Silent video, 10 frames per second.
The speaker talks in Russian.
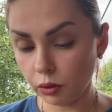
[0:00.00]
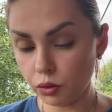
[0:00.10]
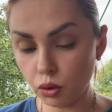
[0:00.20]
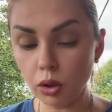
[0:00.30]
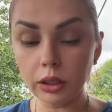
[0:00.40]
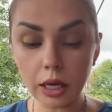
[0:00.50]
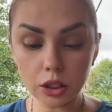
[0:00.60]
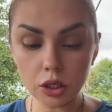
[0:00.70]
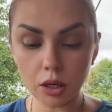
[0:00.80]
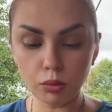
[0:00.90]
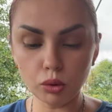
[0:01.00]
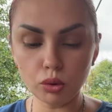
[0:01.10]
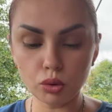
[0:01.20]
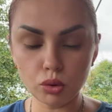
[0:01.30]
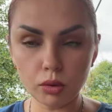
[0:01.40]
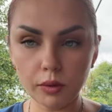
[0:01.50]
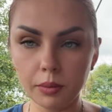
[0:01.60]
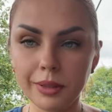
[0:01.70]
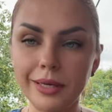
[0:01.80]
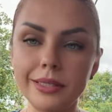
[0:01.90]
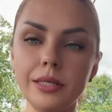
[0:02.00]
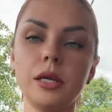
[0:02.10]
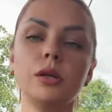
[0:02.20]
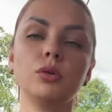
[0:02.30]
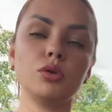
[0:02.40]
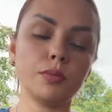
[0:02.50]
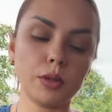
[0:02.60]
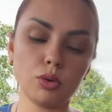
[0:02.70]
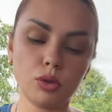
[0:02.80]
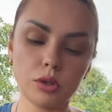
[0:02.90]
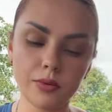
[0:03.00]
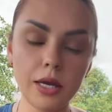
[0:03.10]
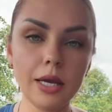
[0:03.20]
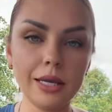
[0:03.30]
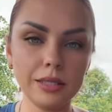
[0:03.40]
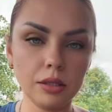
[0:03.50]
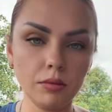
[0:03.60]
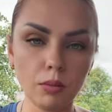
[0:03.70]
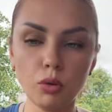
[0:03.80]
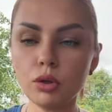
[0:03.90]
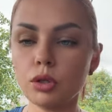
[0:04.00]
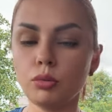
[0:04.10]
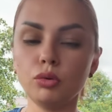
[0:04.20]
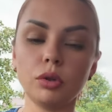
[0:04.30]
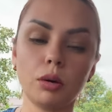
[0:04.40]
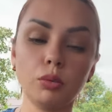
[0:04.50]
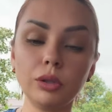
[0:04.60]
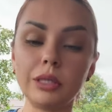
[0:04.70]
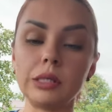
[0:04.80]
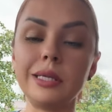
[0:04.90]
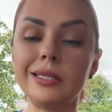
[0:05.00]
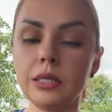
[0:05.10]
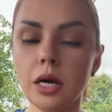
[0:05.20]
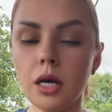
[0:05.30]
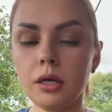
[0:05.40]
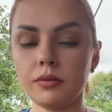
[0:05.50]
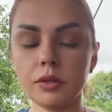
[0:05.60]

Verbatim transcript: Все и также работают с уровнем холестерина. То есть, по сути своей, эти два бокса будут работать идеально в